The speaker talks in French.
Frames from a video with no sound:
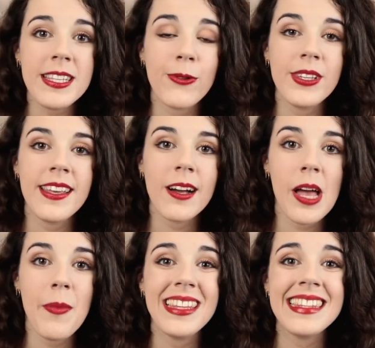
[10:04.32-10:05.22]
c'est qu'on était quand
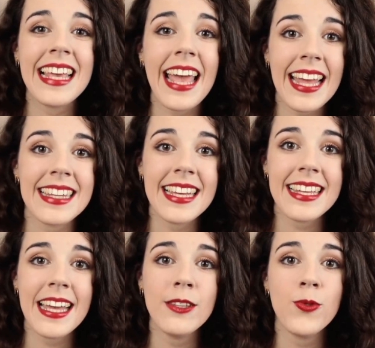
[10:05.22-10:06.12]
même très très
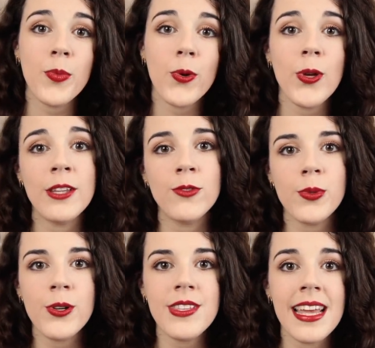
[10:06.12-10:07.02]
très nombreux et
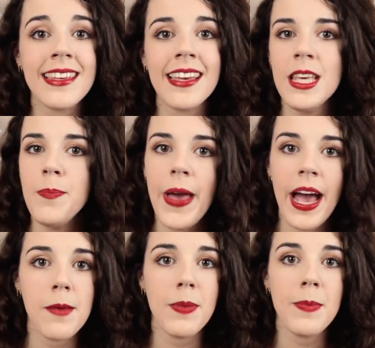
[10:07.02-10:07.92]
nombreuses à être
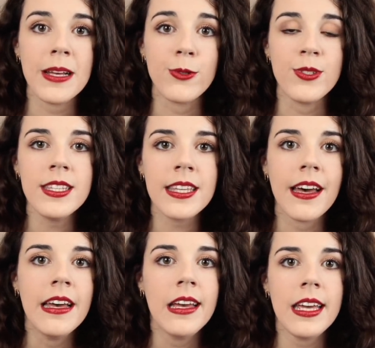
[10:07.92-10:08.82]
hyper hypés par ce titre
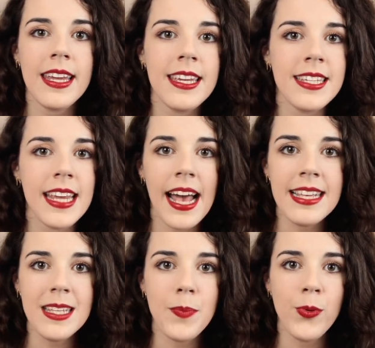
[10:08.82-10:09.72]
et j'ai
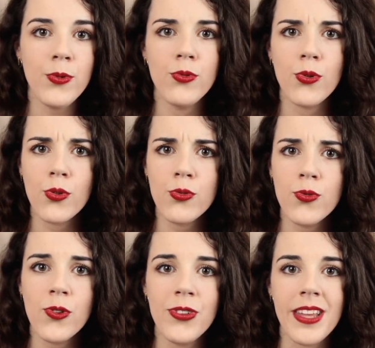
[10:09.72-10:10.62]
assez peu de
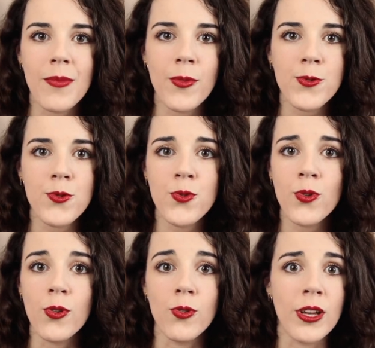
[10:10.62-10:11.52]
retours finalement
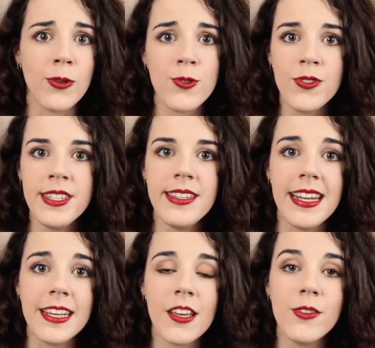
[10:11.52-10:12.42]
sur les ressentis des
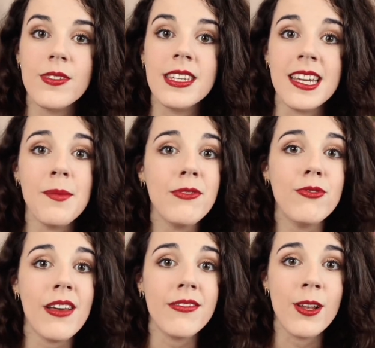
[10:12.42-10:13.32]
lecteurs donc si jamais
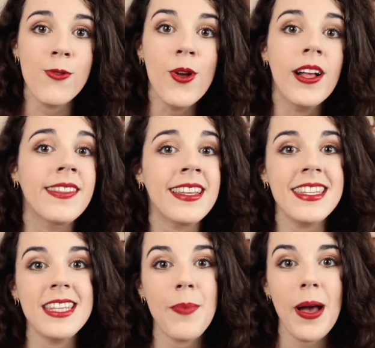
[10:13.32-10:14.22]
vous l'avez lu,
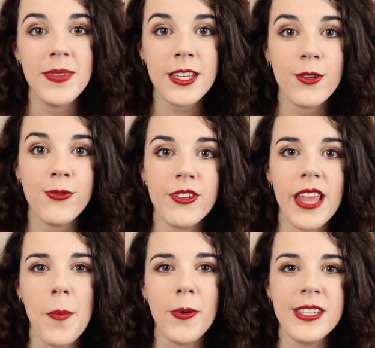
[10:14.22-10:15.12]
n'hésitez pas à me dire ce que vous en
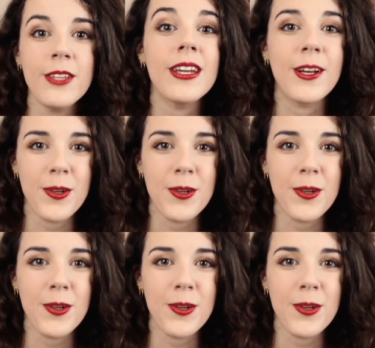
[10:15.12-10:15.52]
avez pensé dans les